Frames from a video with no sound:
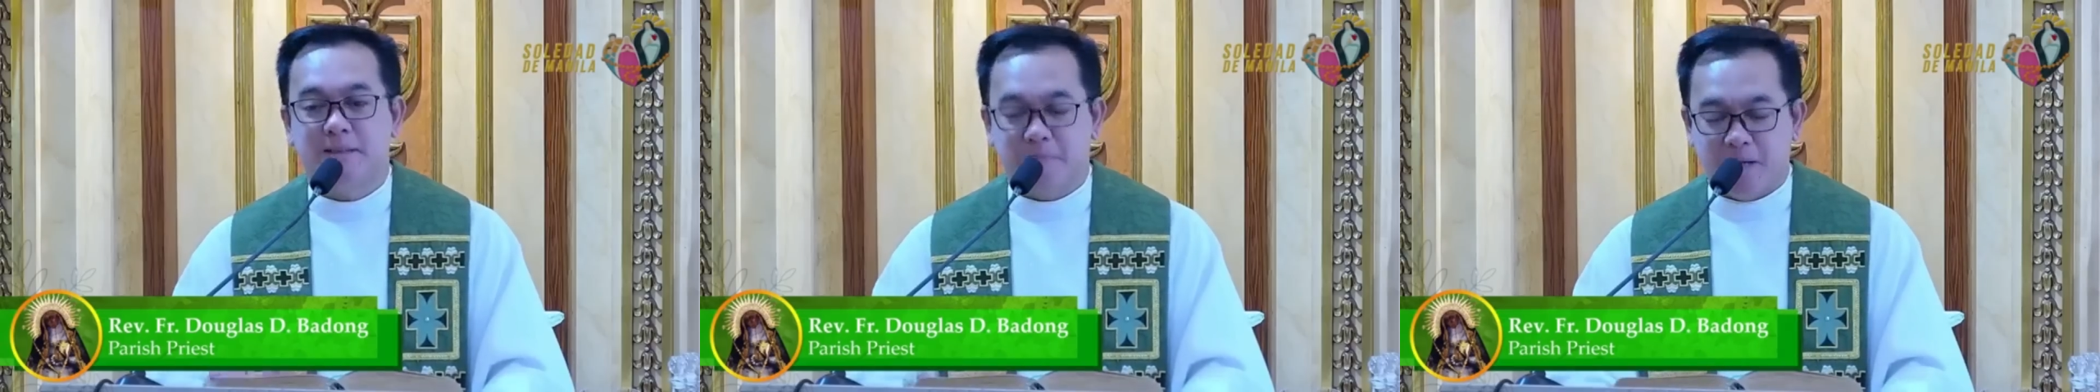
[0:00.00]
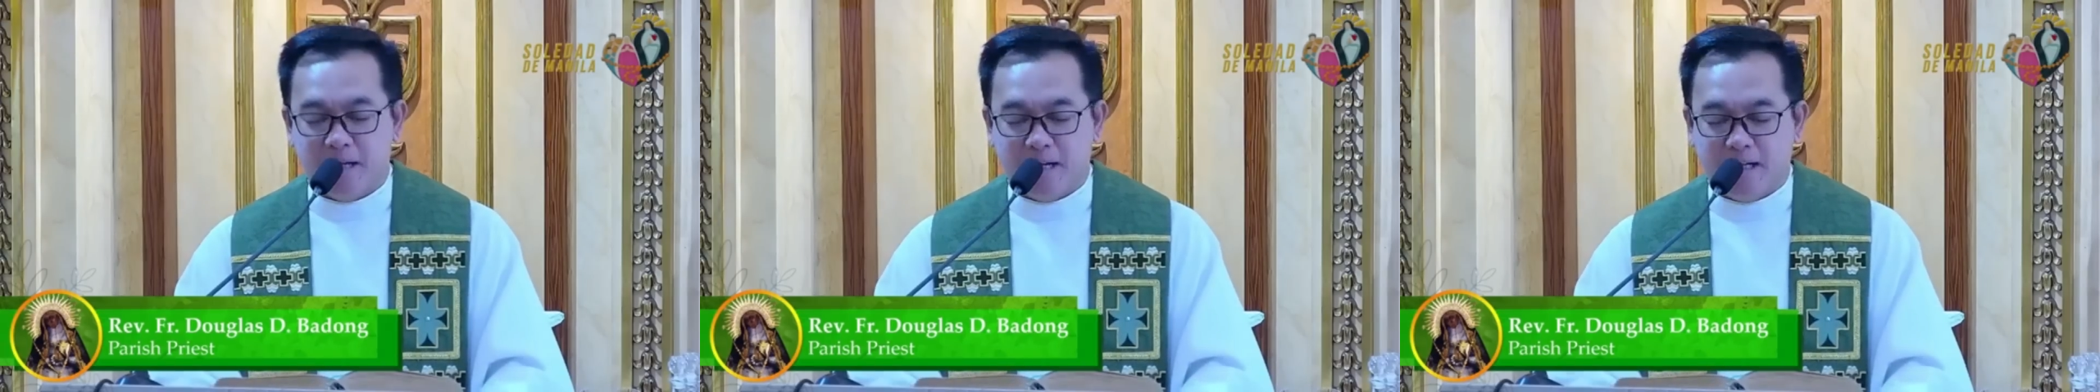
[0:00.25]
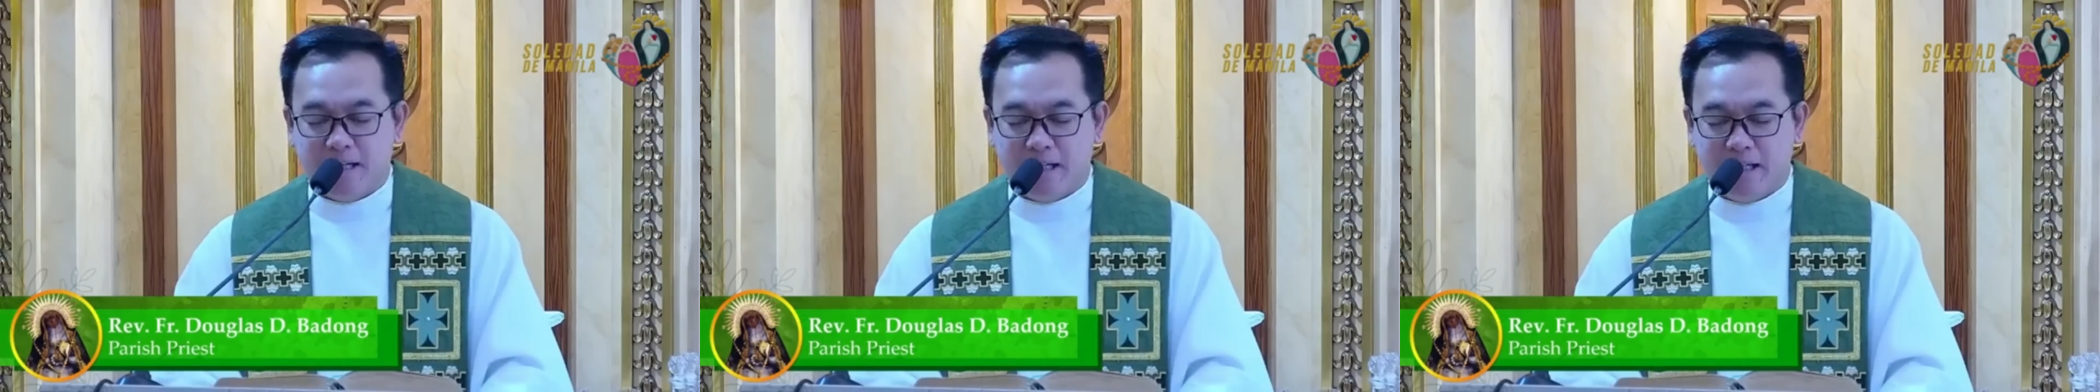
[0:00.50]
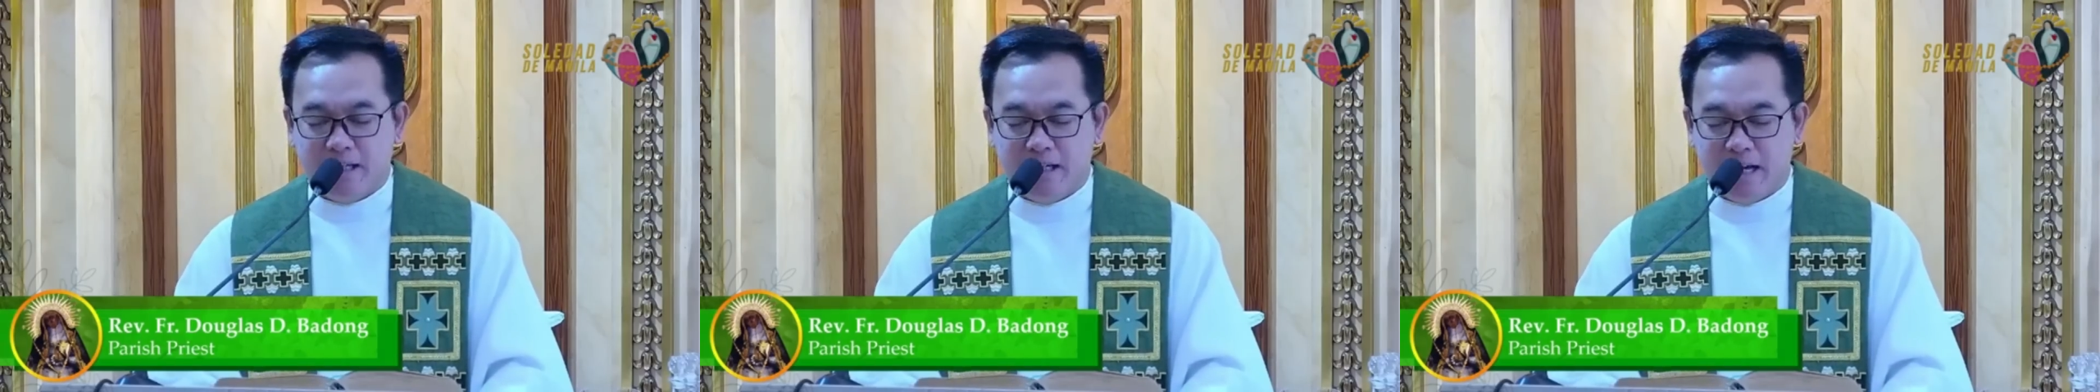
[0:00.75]
sa
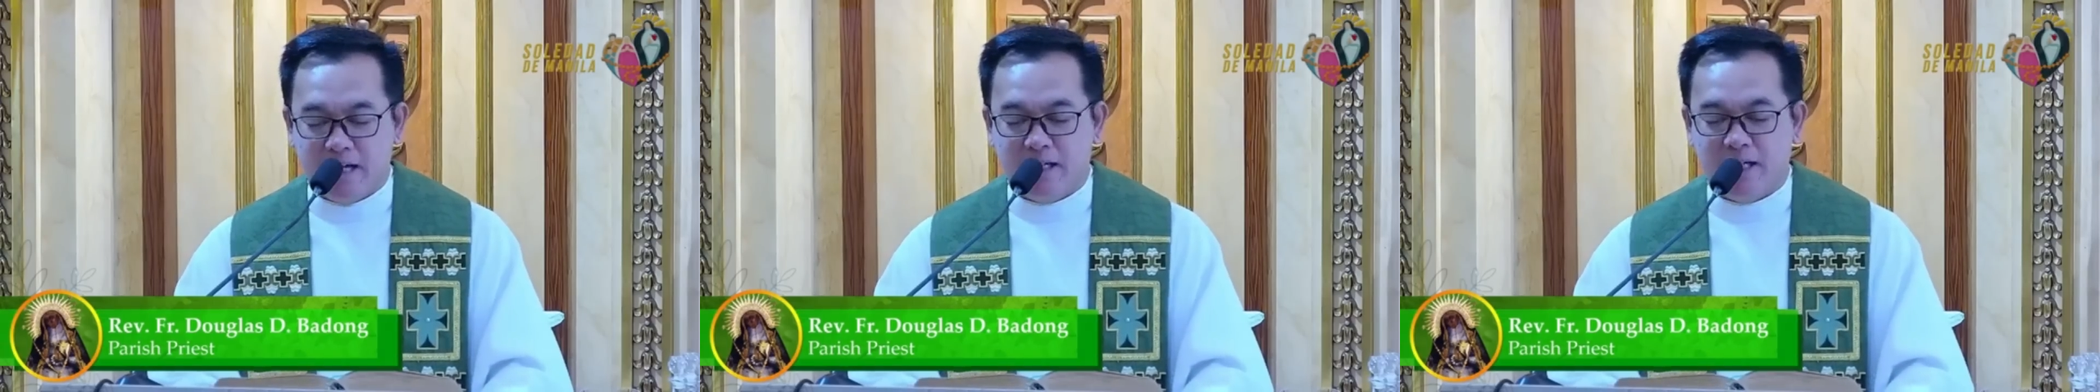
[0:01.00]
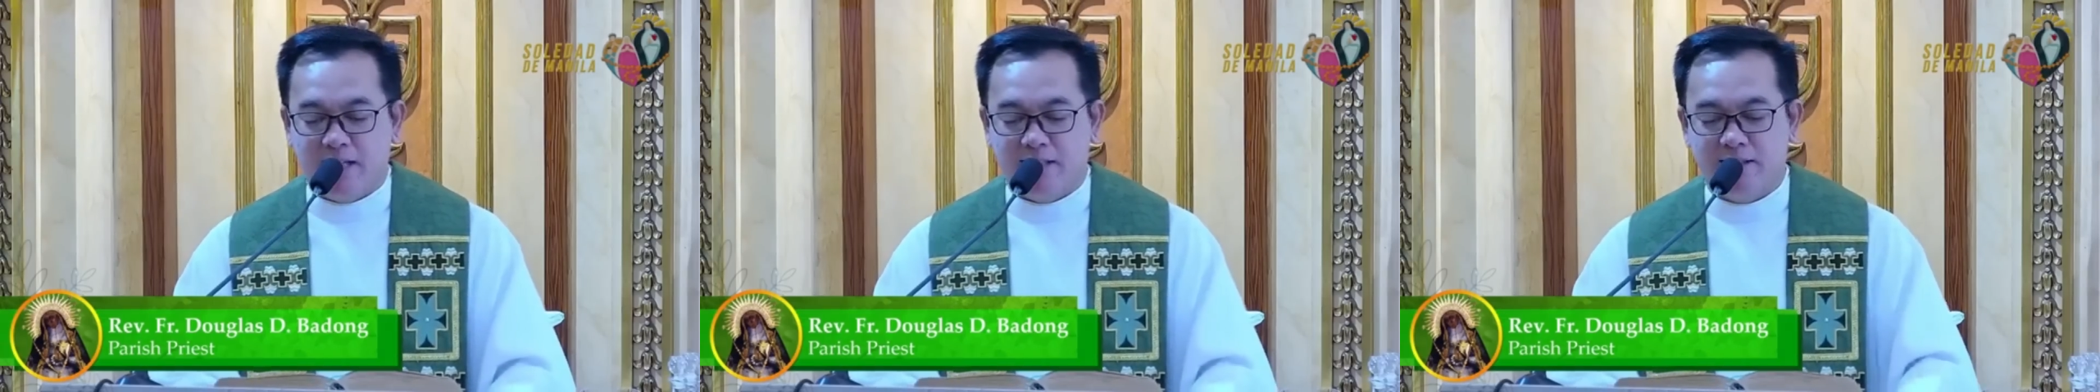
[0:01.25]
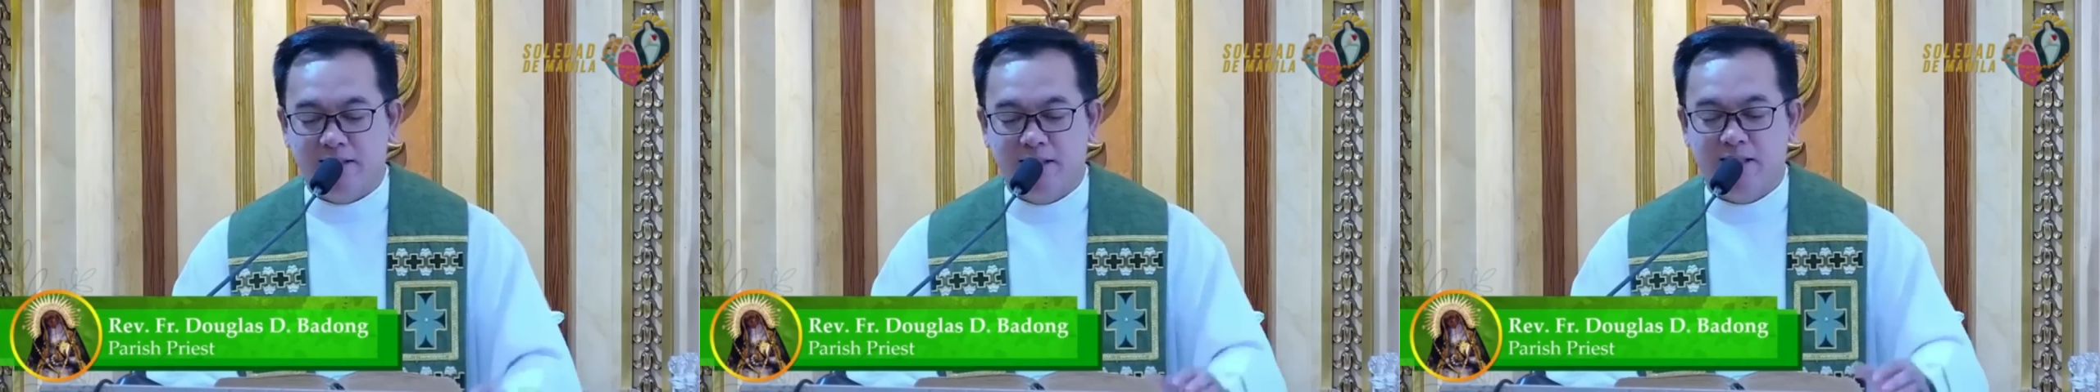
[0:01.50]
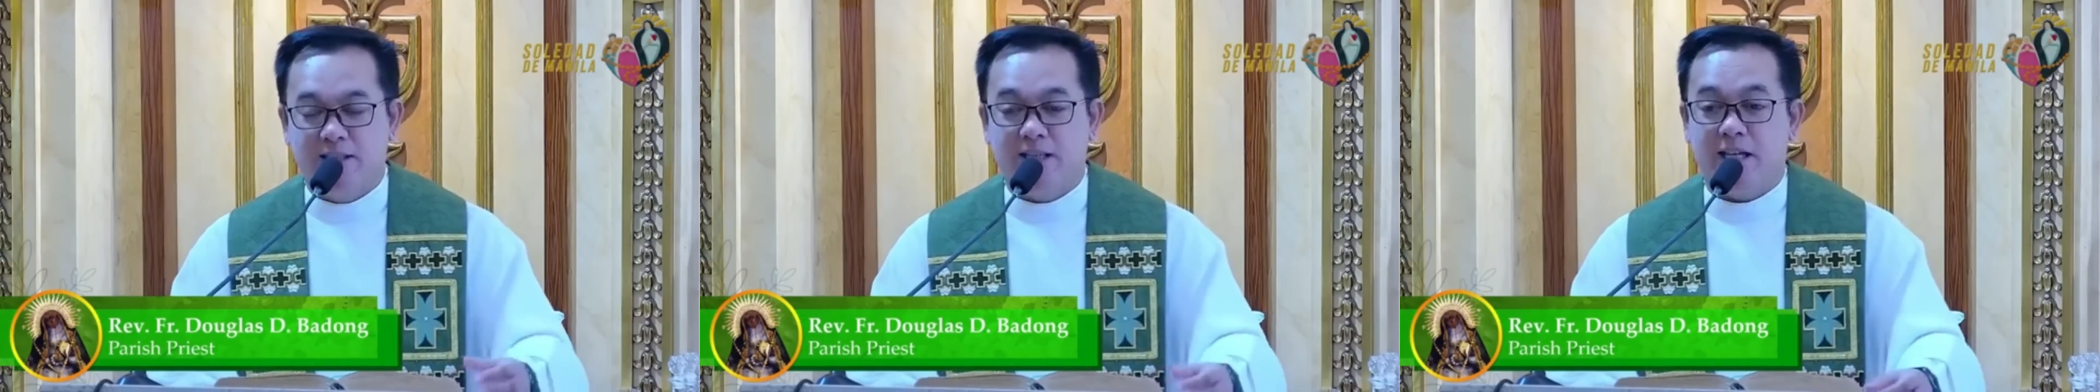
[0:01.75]
pangangailangan